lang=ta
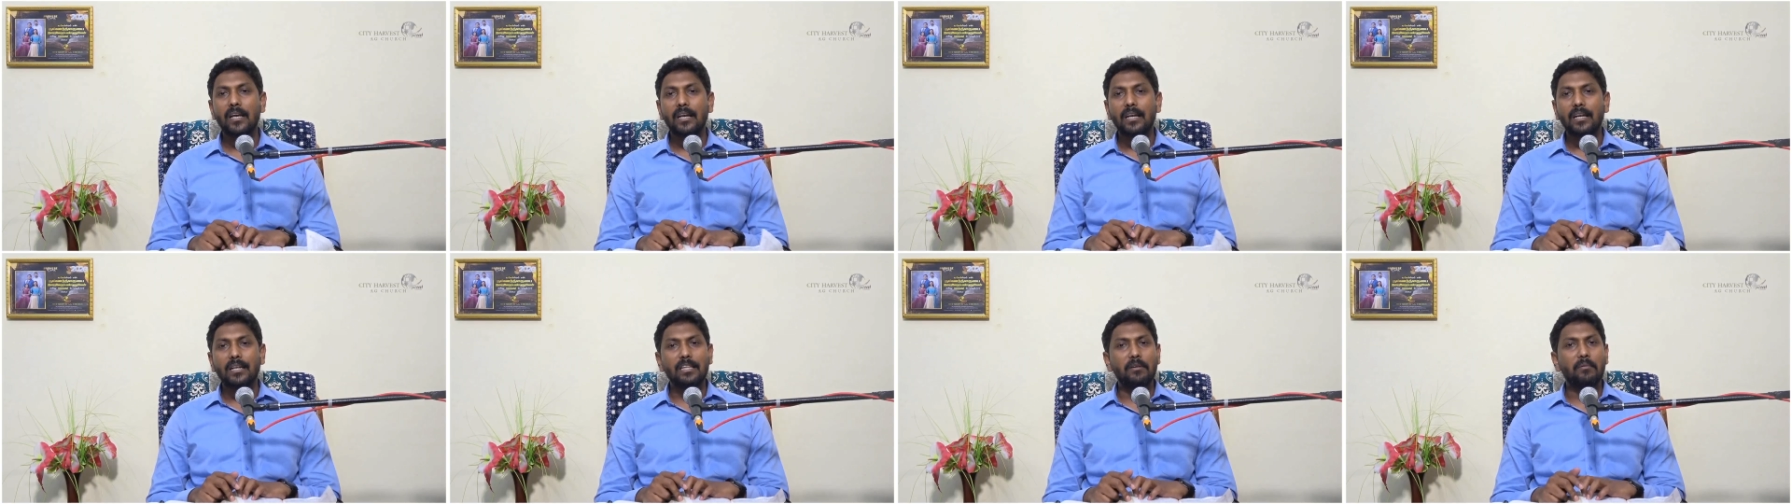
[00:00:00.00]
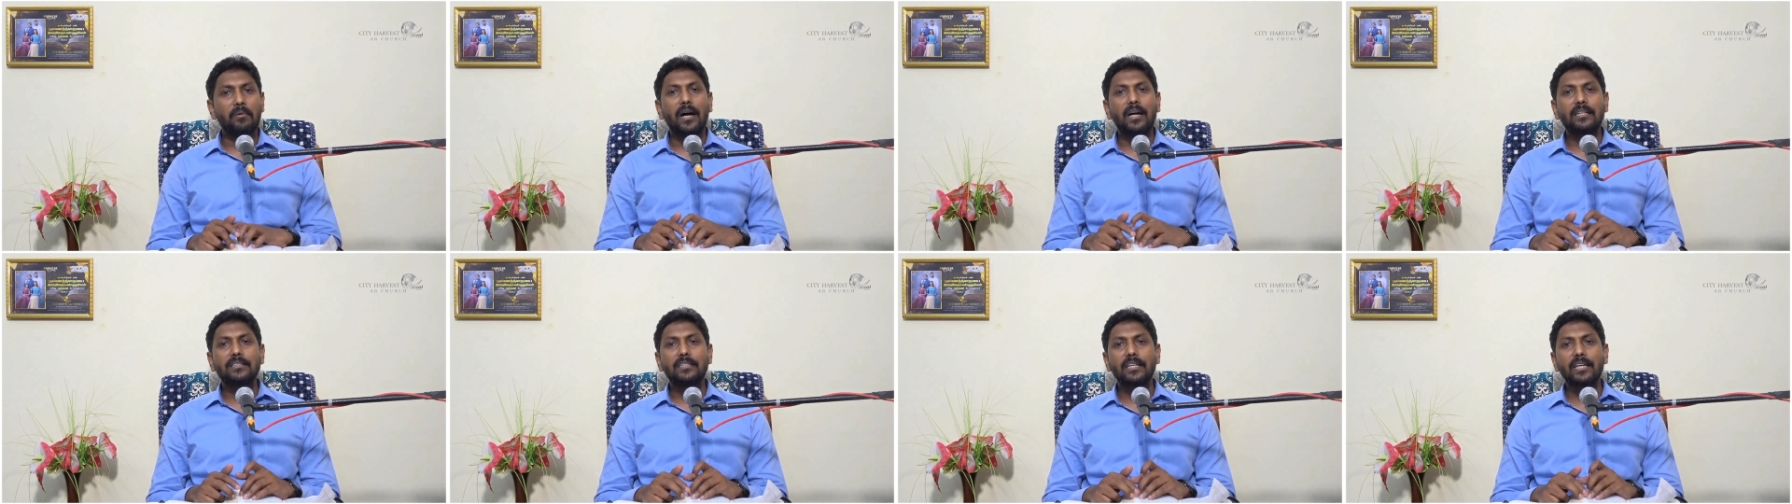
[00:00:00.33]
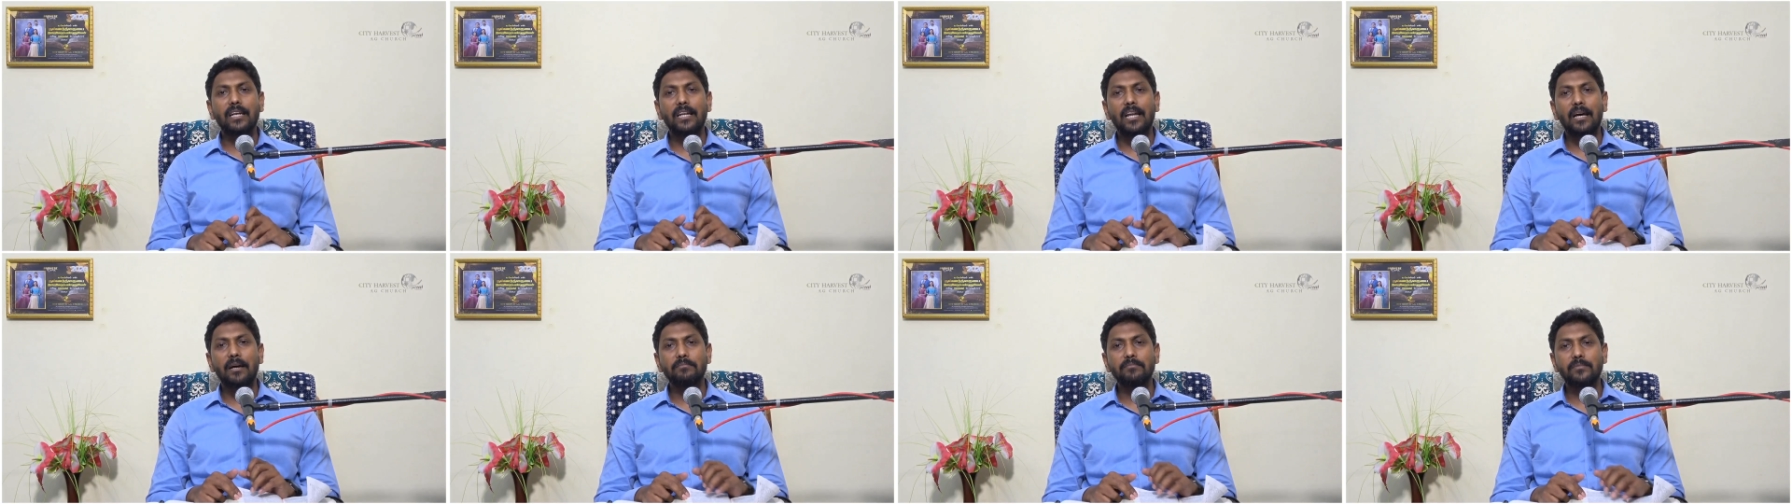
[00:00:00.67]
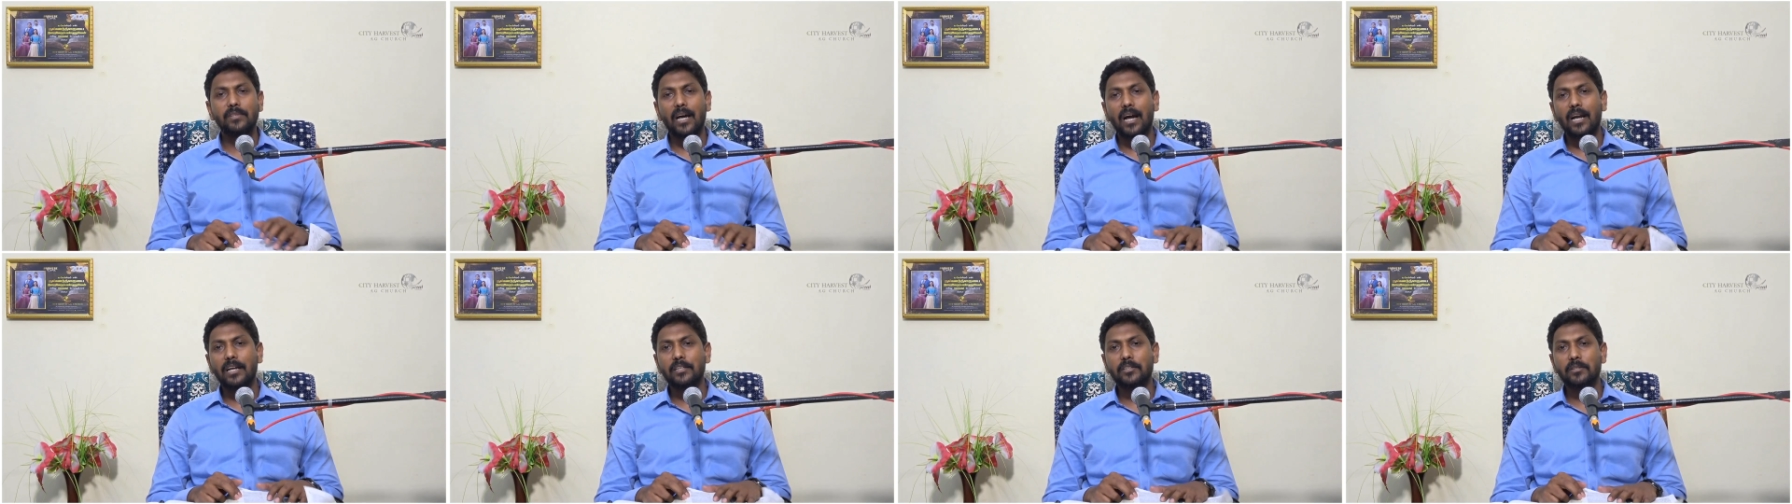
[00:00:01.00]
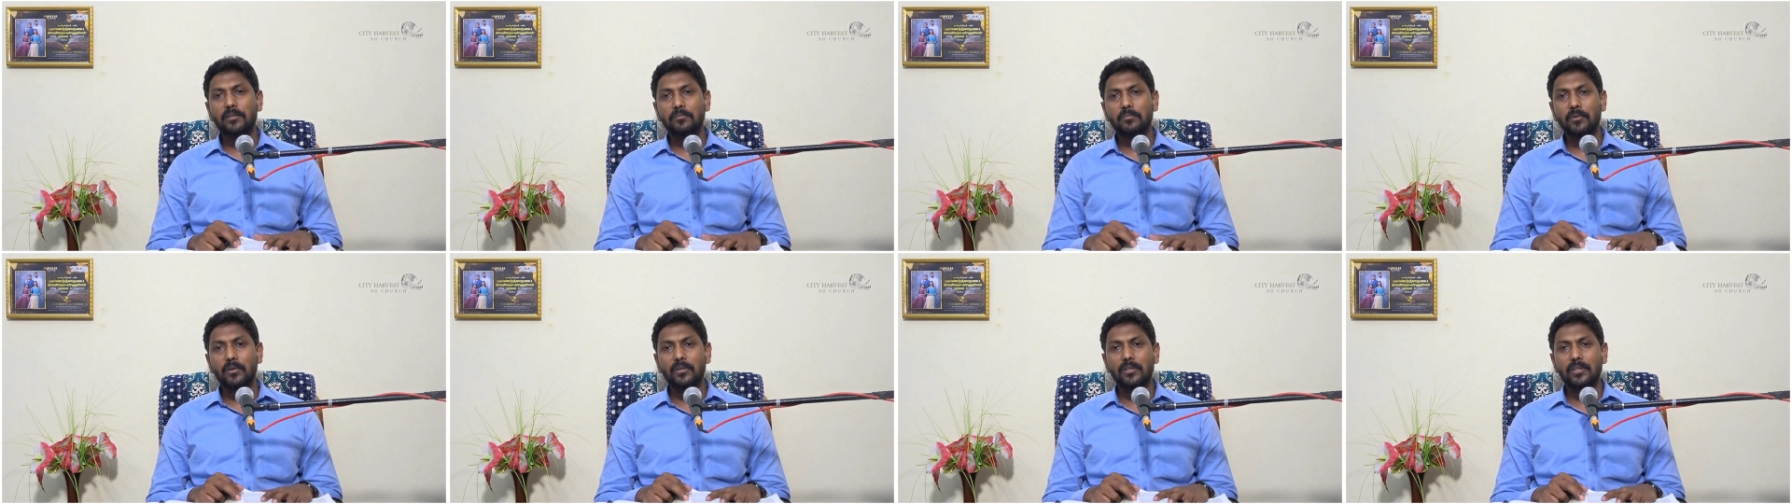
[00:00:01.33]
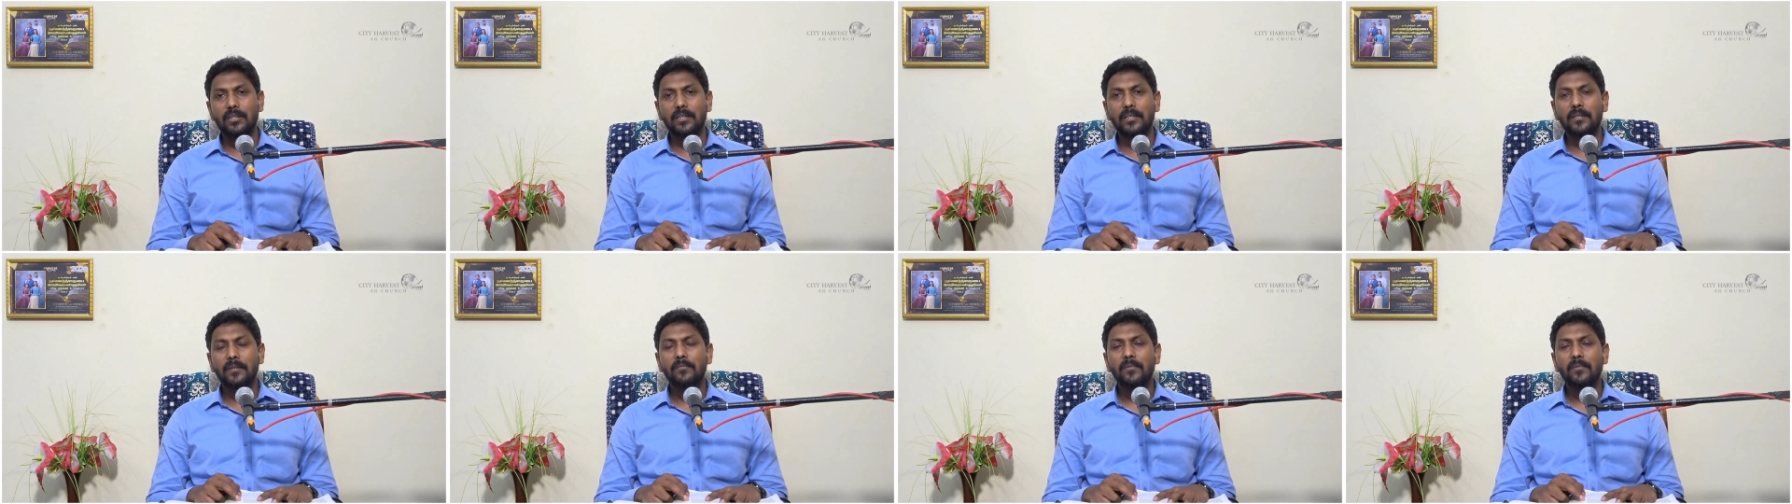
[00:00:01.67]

இந்த வார்த்தையை நாம் தியானிக்கும் போது